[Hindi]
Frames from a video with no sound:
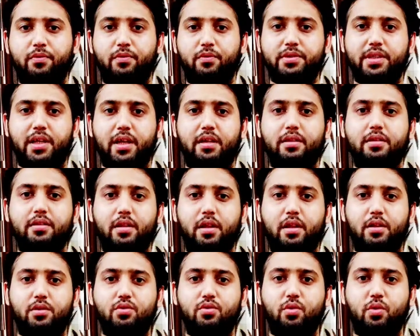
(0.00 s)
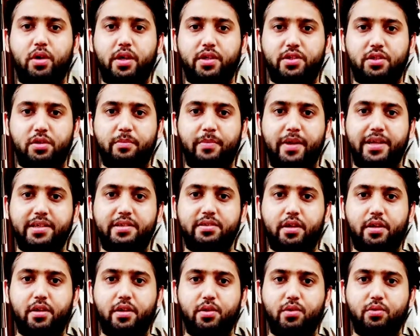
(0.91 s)
फ़ोन्स के अंदर जो कस्टमाइज
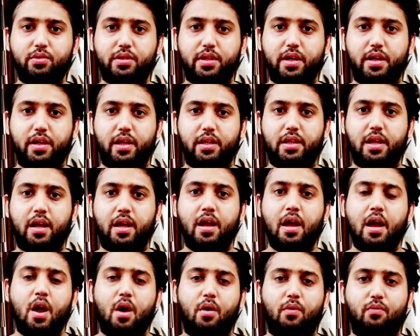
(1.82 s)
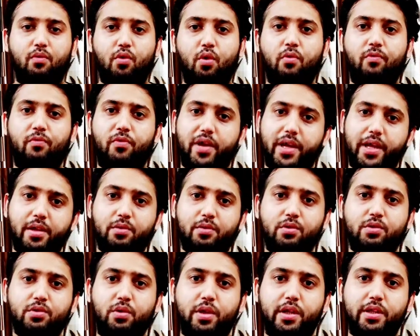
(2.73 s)
स्किन यूज़ कर रहा था वो वही
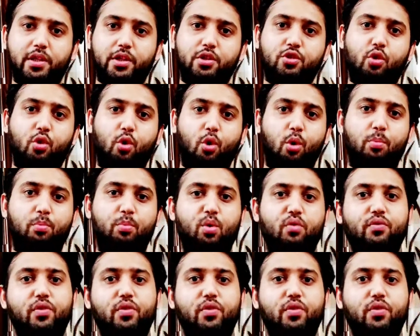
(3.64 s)
यूज़ हो रही थी जो ओप्पो